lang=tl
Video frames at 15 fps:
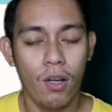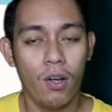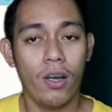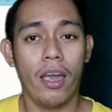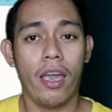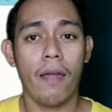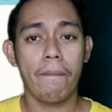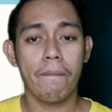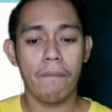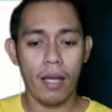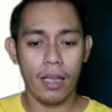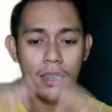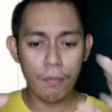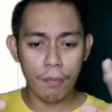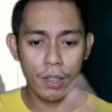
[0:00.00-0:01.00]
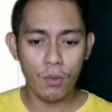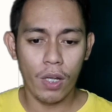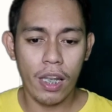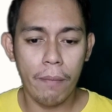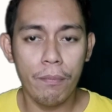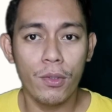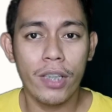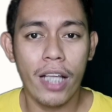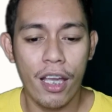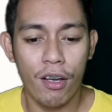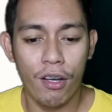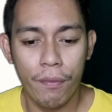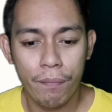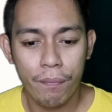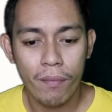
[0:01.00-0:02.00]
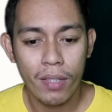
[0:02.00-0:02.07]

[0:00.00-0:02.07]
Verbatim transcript: Okay? Individual lang po tayo.